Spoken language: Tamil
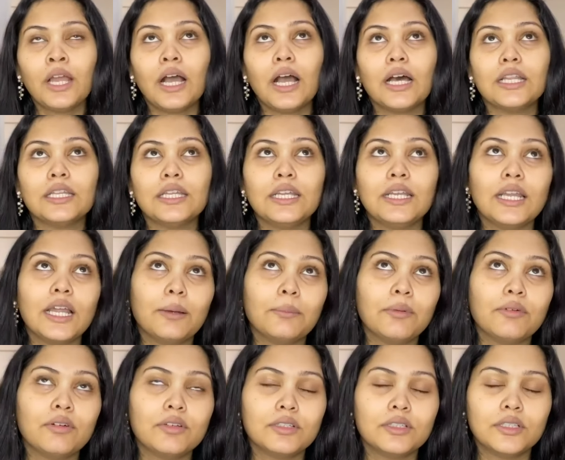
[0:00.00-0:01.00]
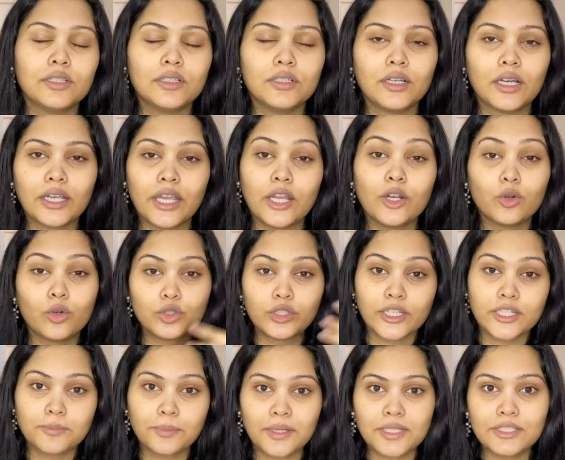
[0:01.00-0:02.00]
அது இல்லாமல் வந்து அகெயின் கொஞ்சம்
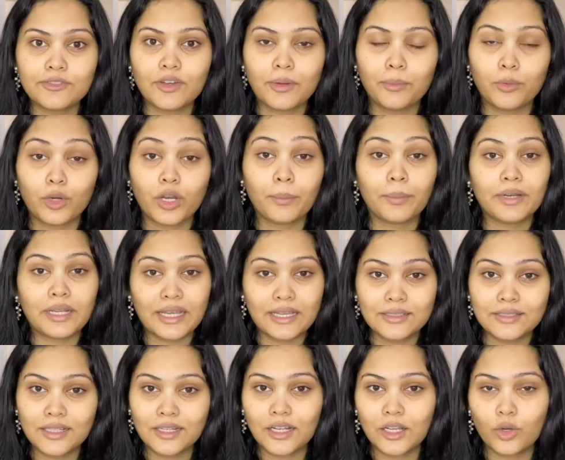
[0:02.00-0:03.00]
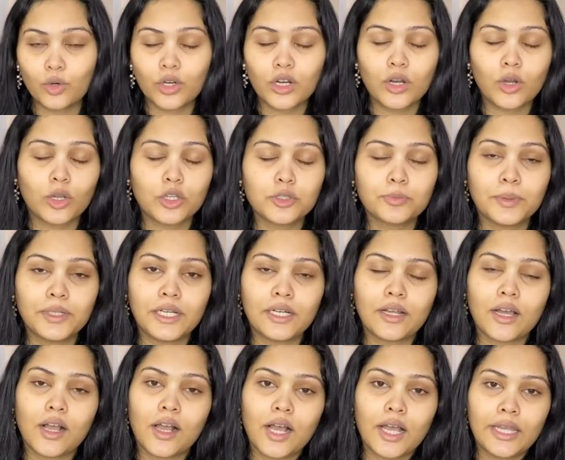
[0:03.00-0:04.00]
எக்ஸ்பென்சிவாக போகணும் இப்போ டைசனில் கூட லான்ச்
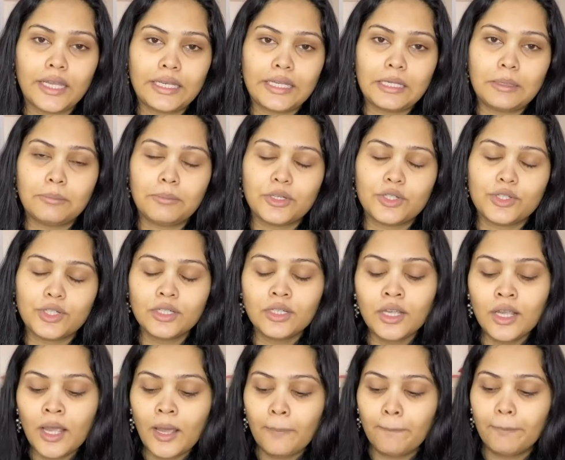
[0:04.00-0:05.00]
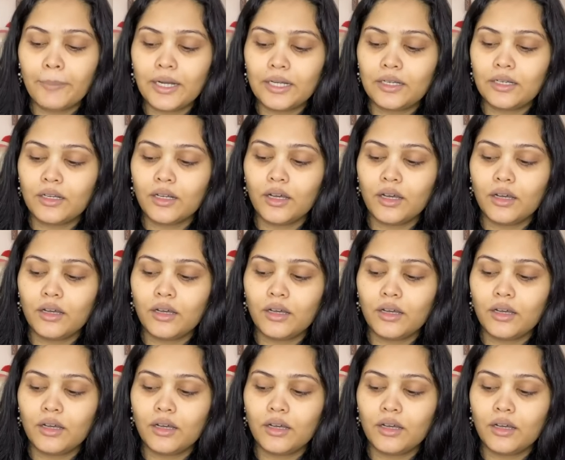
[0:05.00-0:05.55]
பண்ணியிருக்காங்க அயனிங் மிஷின் பட்